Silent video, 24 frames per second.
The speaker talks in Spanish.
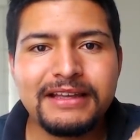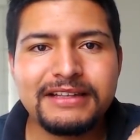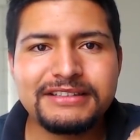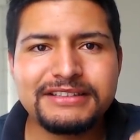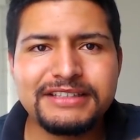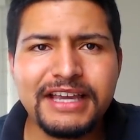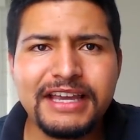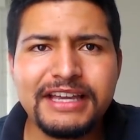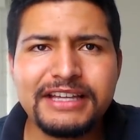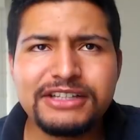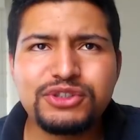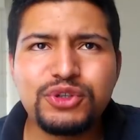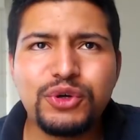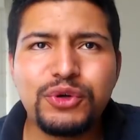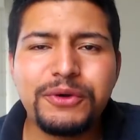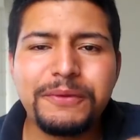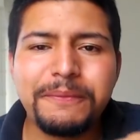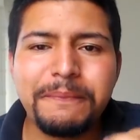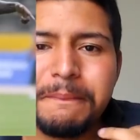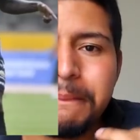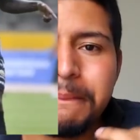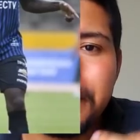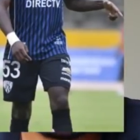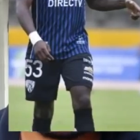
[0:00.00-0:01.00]
Jason
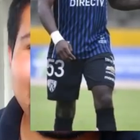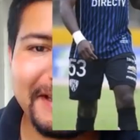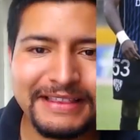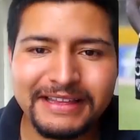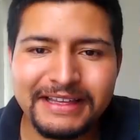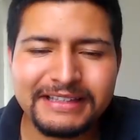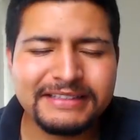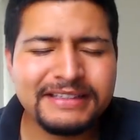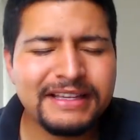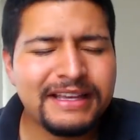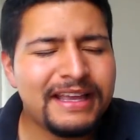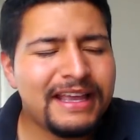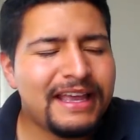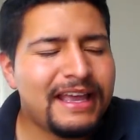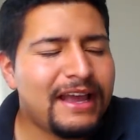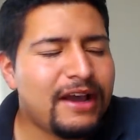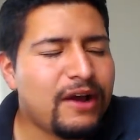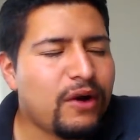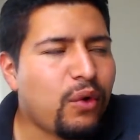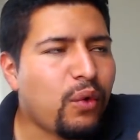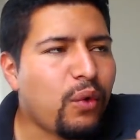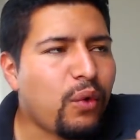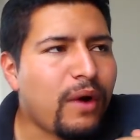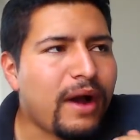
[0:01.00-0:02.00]
Méndez
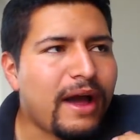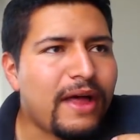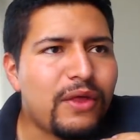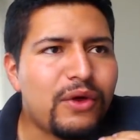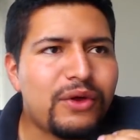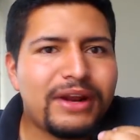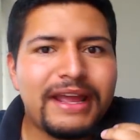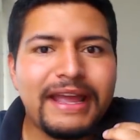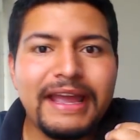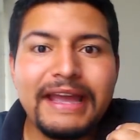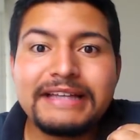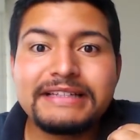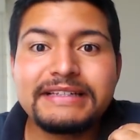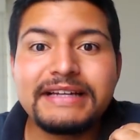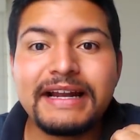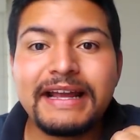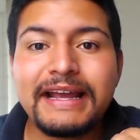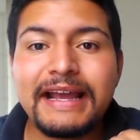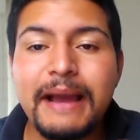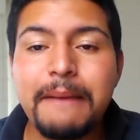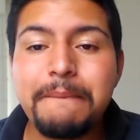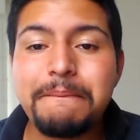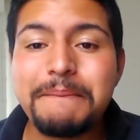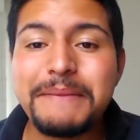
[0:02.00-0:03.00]
jugador que es
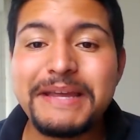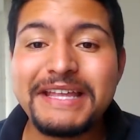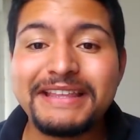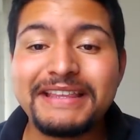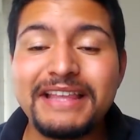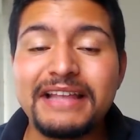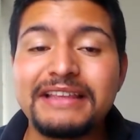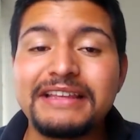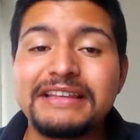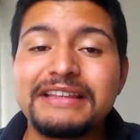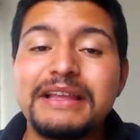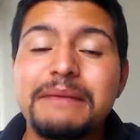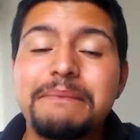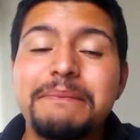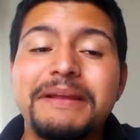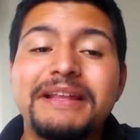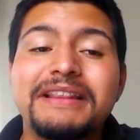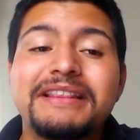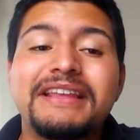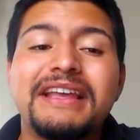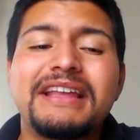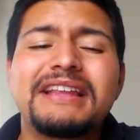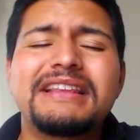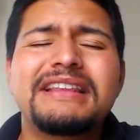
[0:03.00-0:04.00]
el capitán de
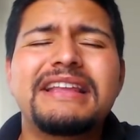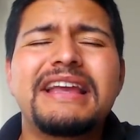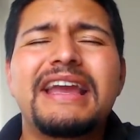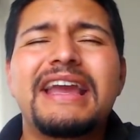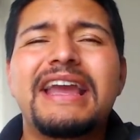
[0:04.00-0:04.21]
Independiente,